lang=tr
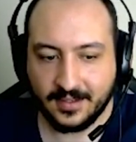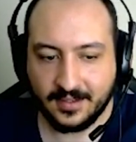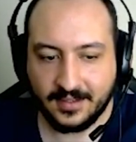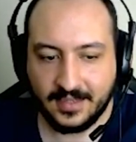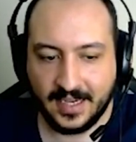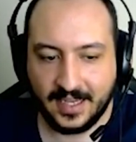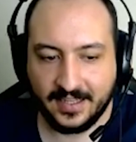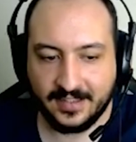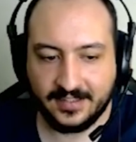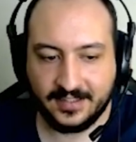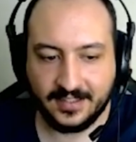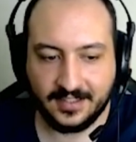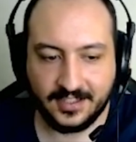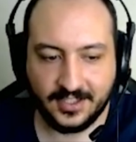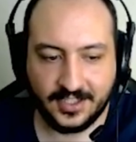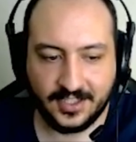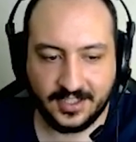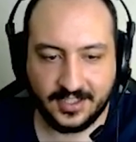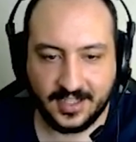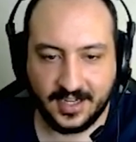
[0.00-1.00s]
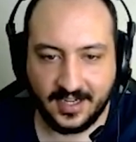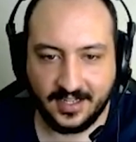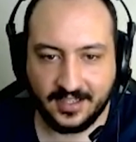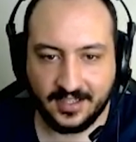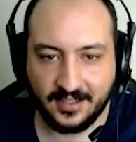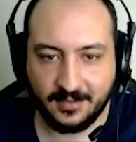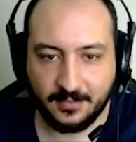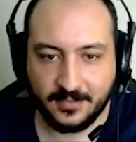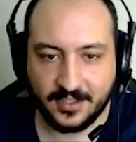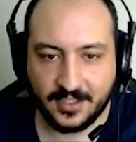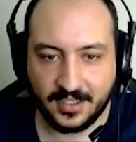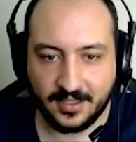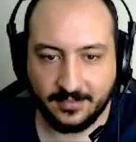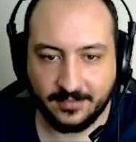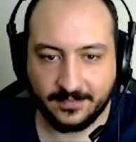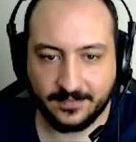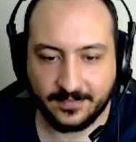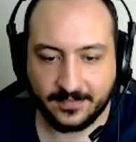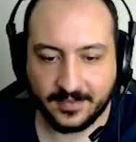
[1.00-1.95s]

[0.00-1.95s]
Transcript: Gel seni şikayet etmeyeceğim.